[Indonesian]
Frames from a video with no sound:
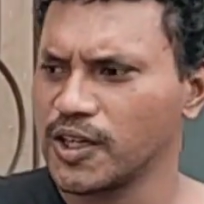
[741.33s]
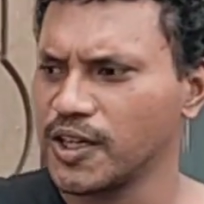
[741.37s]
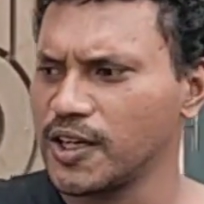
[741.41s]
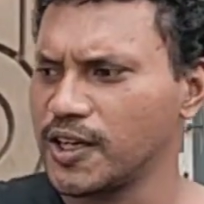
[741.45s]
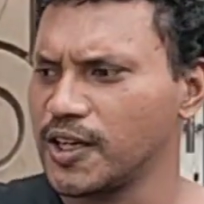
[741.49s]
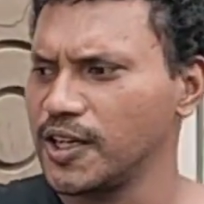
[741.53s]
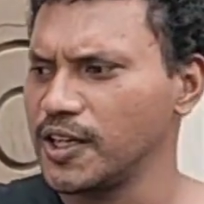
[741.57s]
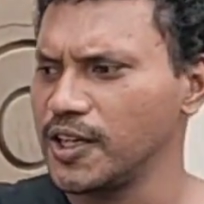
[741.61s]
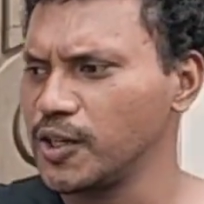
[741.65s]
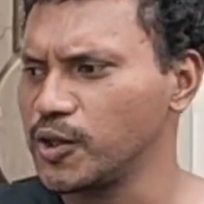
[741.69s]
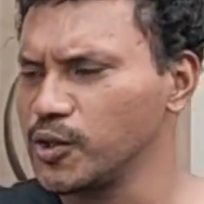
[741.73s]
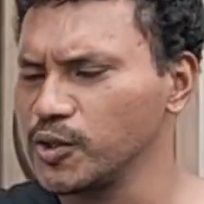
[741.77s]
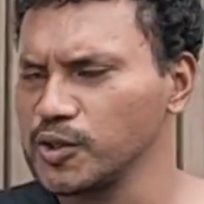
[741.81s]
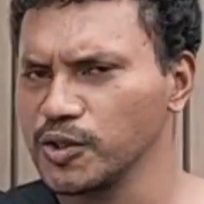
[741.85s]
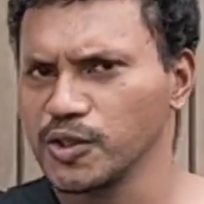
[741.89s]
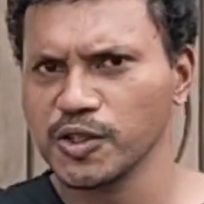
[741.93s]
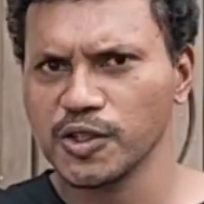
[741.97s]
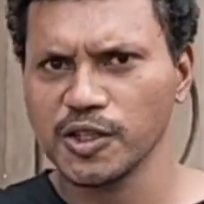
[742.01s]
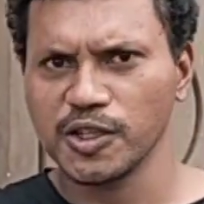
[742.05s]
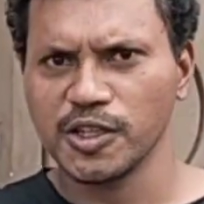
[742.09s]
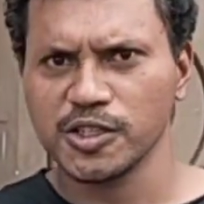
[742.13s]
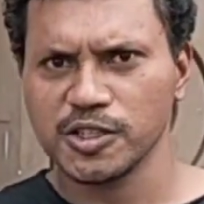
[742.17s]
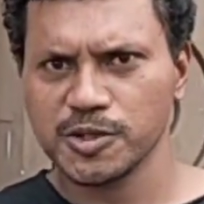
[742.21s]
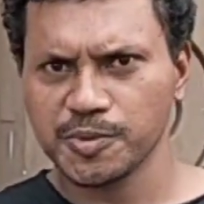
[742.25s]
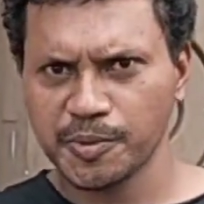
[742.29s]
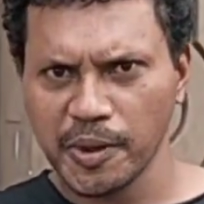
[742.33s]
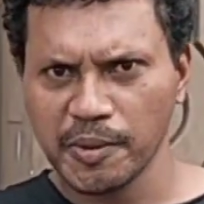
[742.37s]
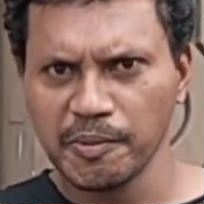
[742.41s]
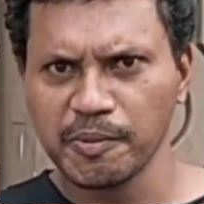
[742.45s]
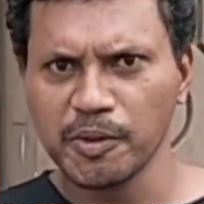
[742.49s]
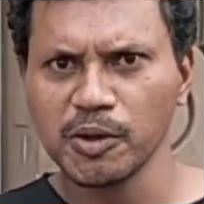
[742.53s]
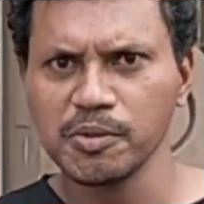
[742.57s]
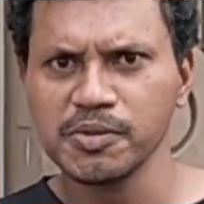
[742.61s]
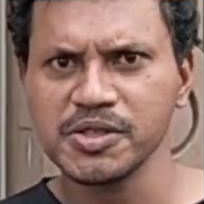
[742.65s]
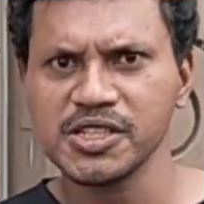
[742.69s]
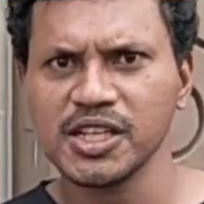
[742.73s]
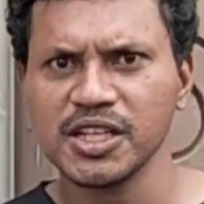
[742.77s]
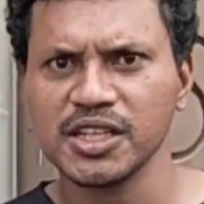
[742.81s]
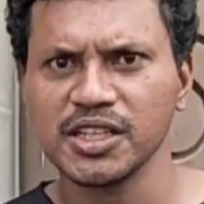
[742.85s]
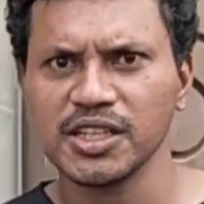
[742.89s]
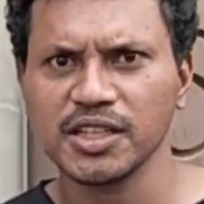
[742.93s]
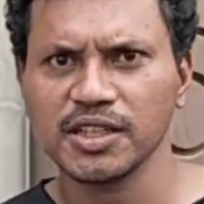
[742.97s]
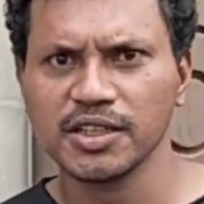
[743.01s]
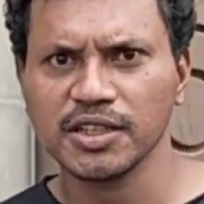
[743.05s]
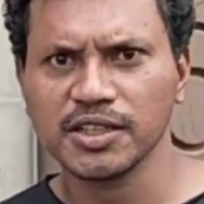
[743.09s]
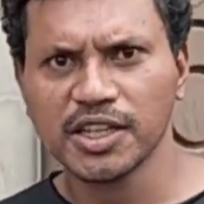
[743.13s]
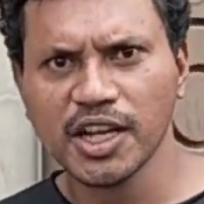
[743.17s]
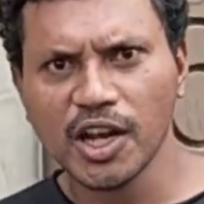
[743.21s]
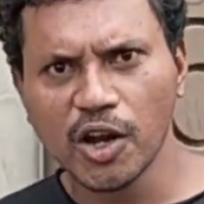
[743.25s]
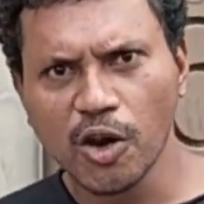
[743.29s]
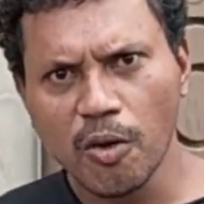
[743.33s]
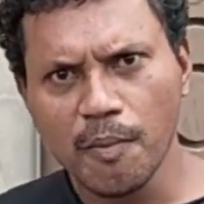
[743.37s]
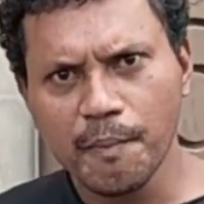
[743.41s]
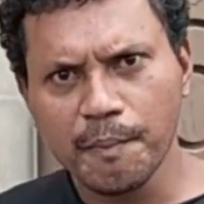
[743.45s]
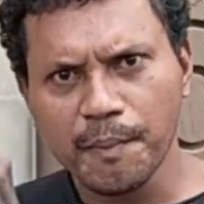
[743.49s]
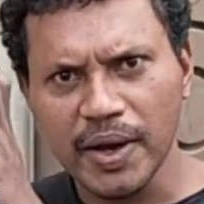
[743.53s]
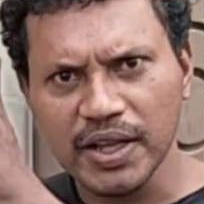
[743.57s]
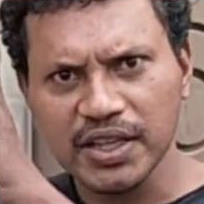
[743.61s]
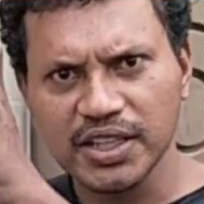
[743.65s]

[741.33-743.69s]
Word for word: uh, ikut pool bisa nih? Bisa,